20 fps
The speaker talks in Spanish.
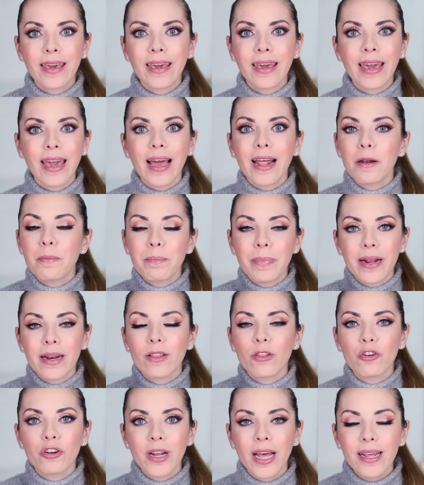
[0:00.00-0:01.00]
que al
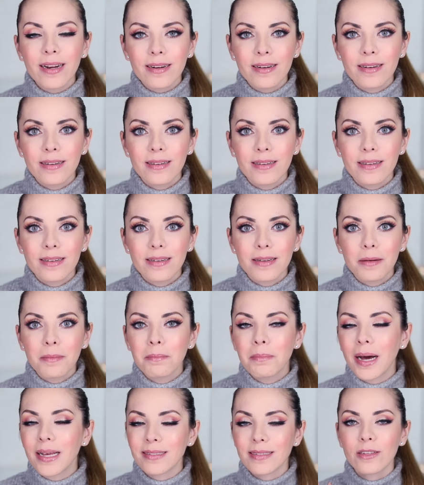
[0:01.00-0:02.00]
perdonar
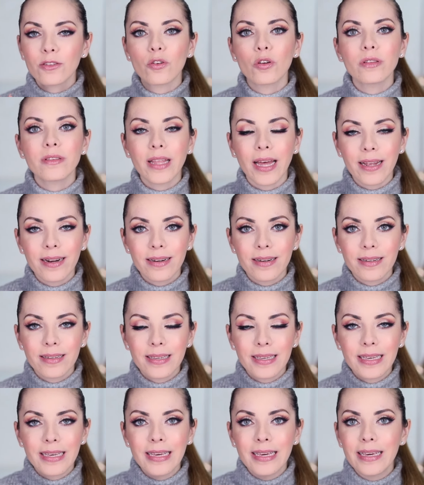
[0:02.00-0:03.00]
vas a soltar
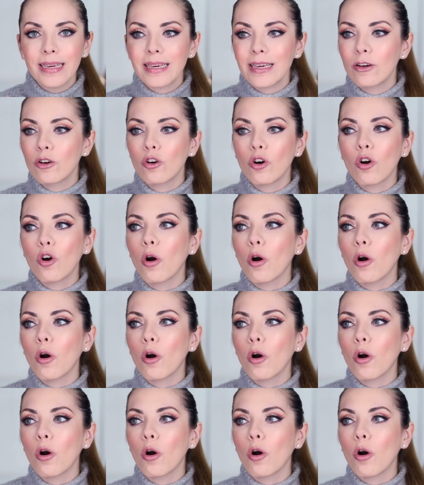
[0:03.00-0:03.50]
y,